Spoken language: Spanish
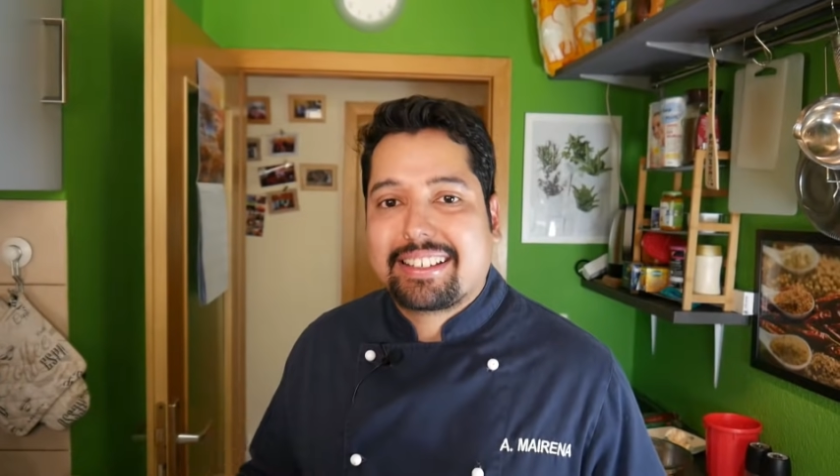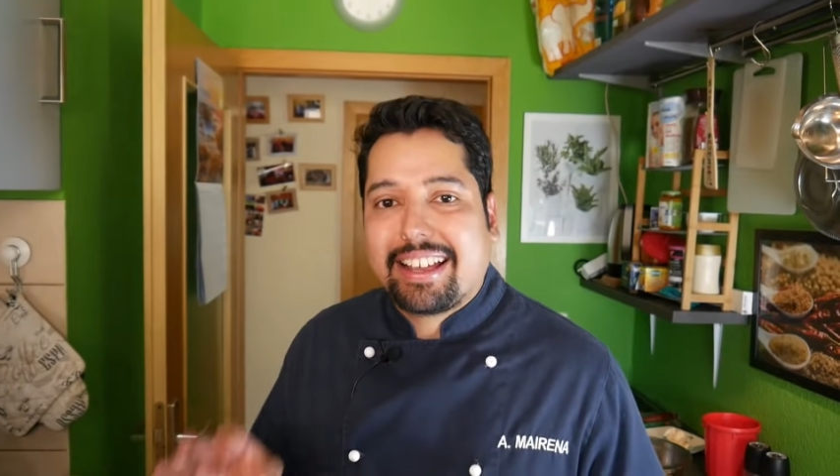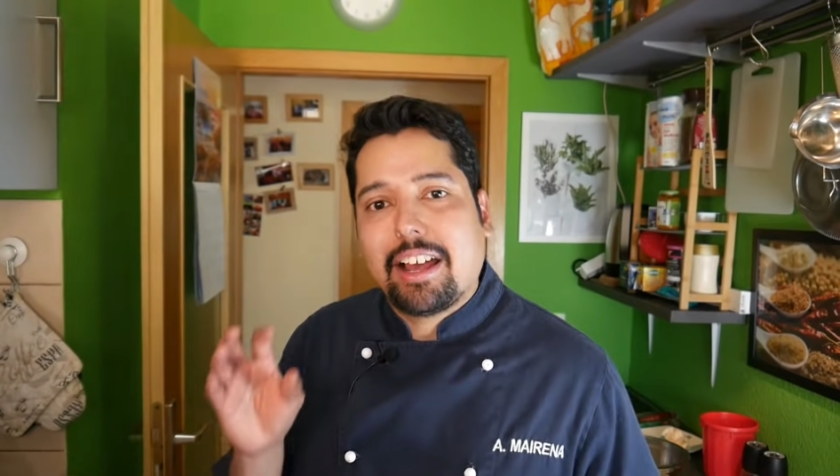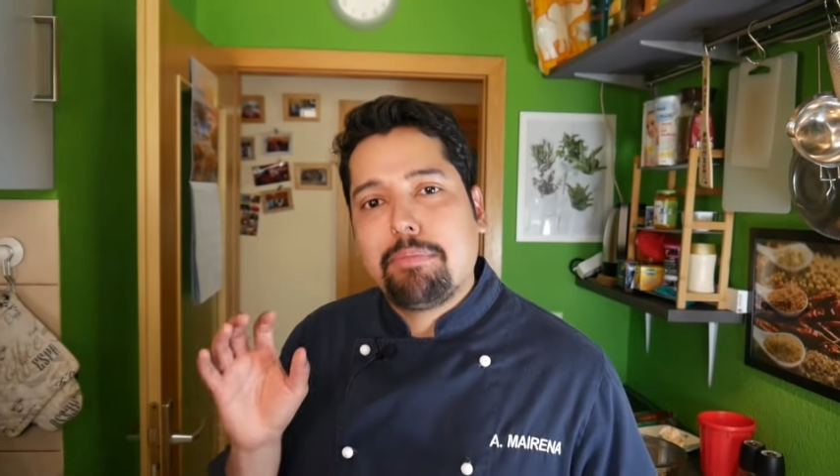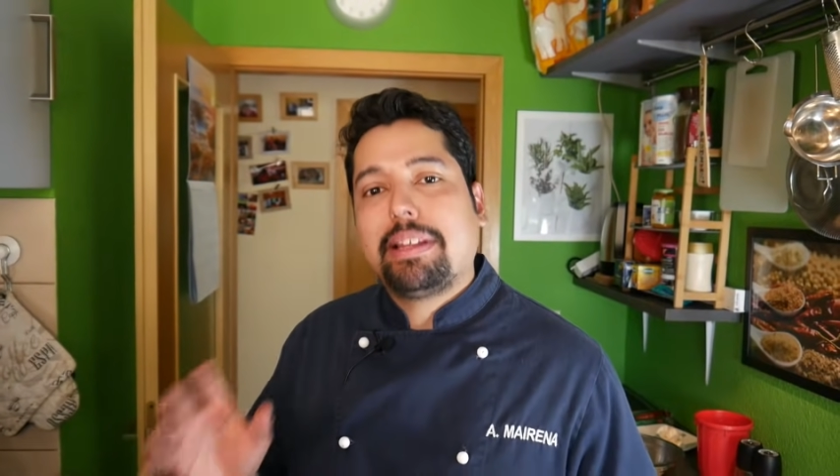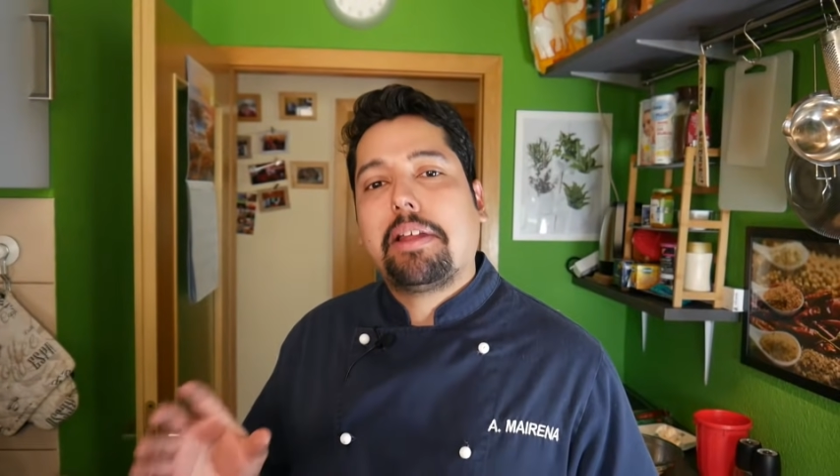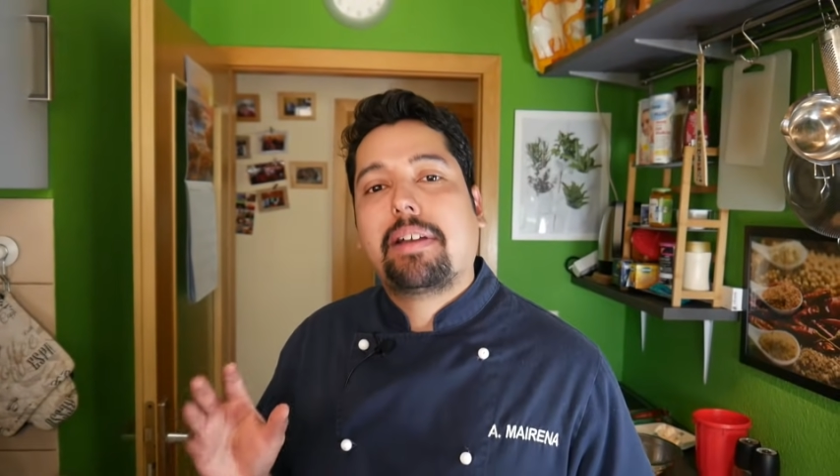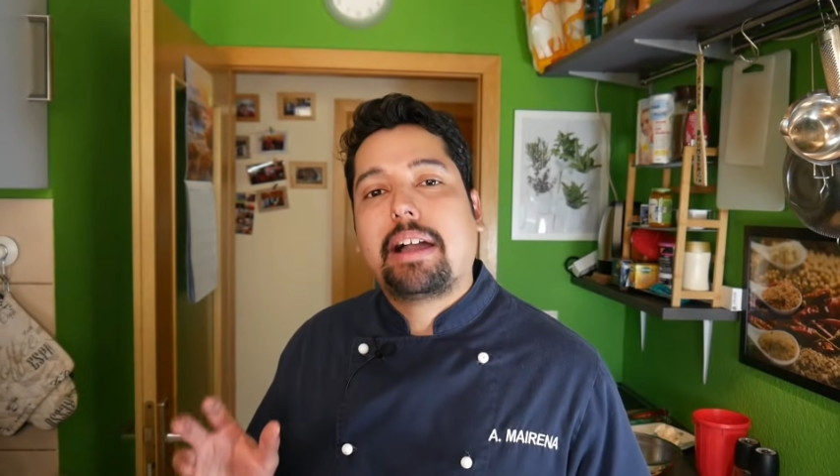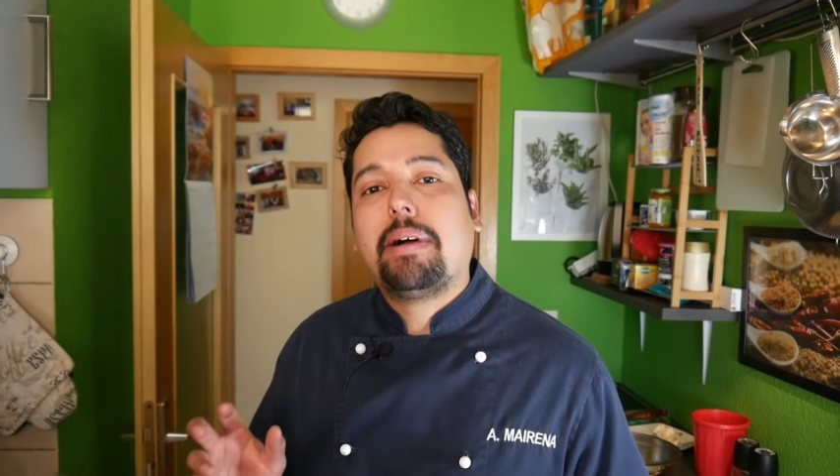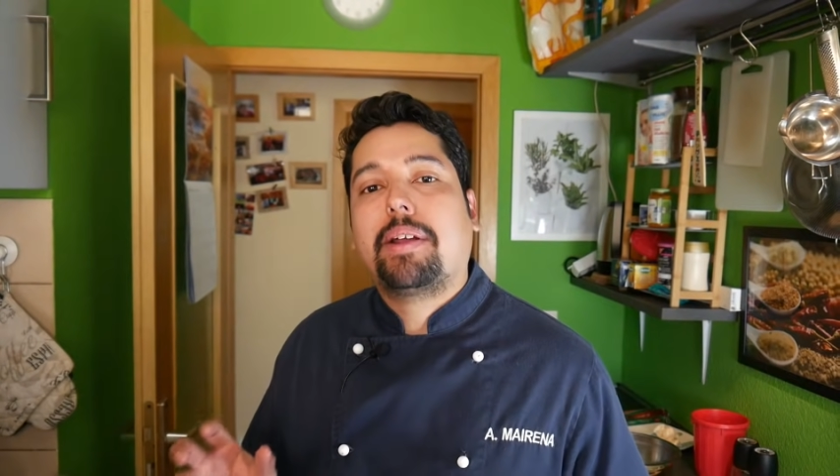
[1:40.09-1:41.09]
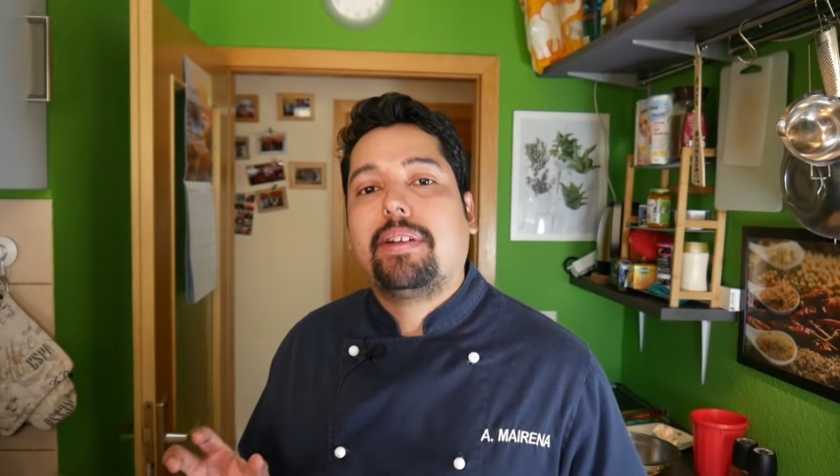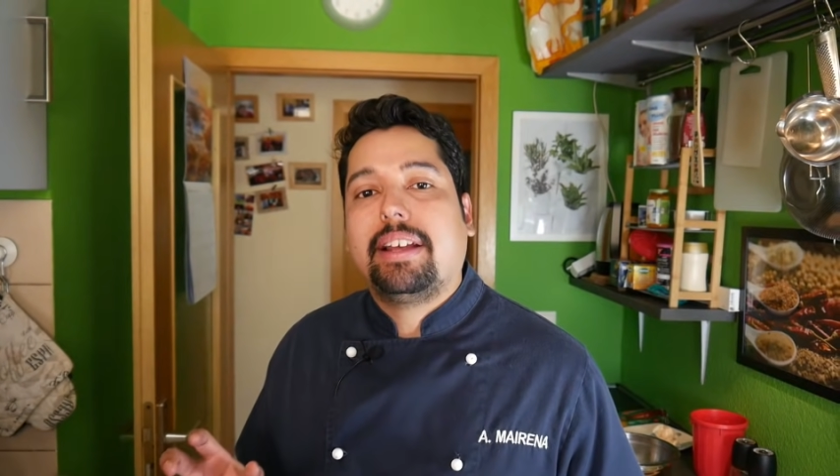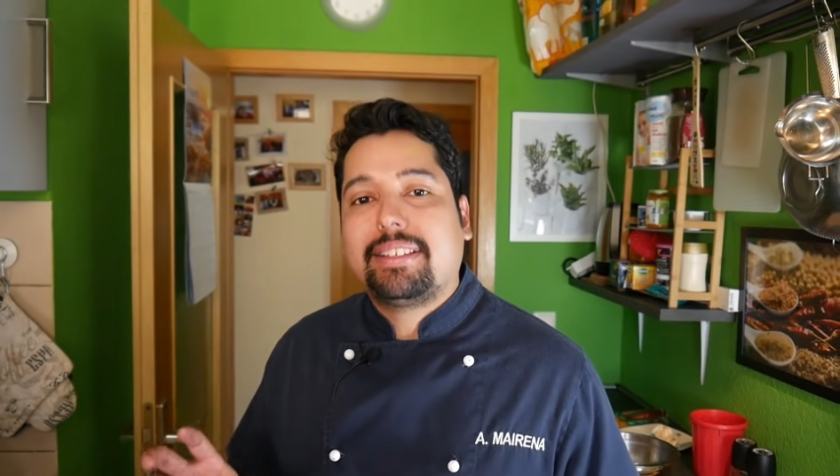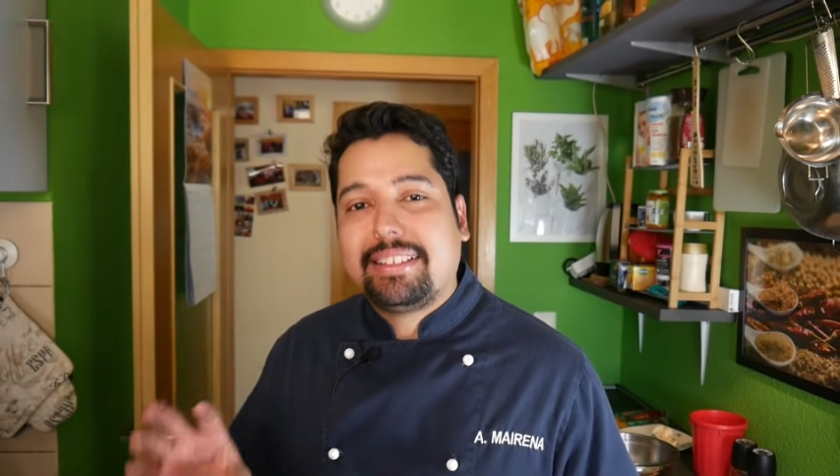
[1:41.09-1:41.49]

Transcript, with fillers: que la piel de los camarones